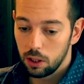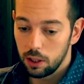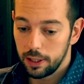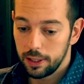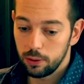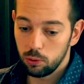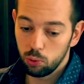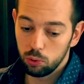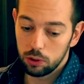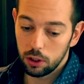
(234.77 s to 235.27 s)

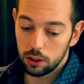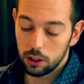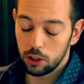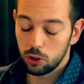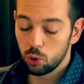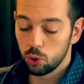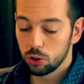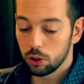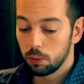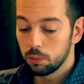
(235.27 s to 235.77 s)
et tout un tas de
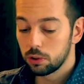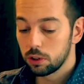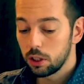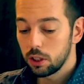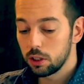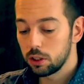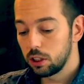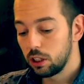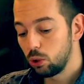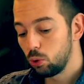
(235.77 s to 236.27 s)
choses comme
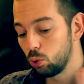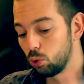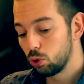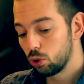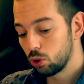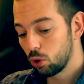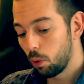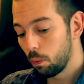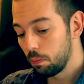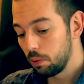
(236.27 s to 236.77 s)
ça, si tu te
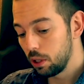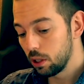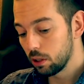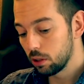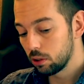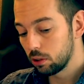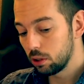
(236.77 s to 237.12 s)
sens bien,